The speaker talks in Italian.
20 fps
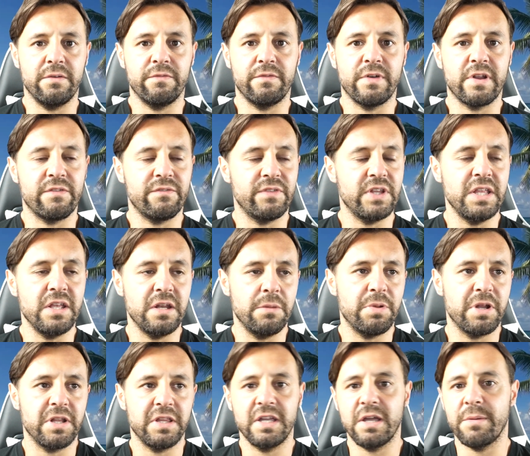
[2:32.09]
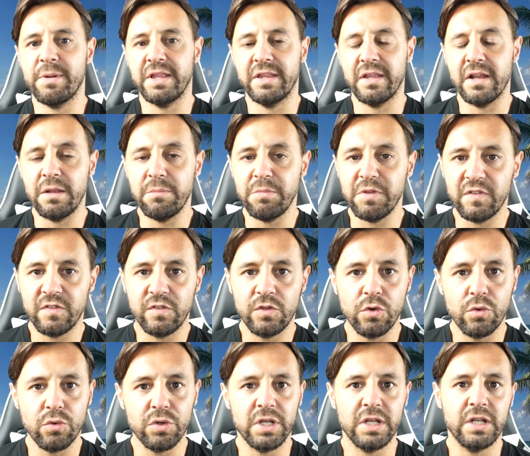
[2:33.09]
farà vedere praticamente le
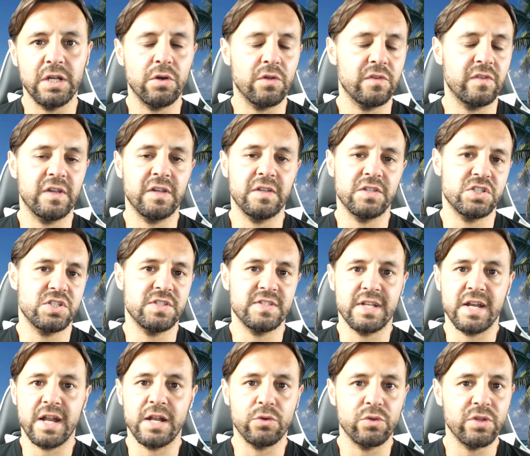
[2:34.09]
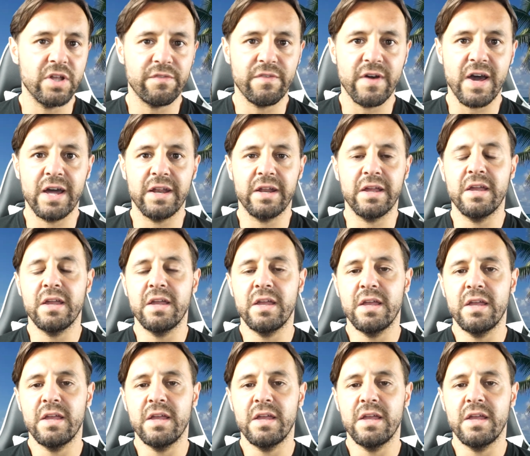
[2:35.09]
missioni, le cose che ci saranno da fare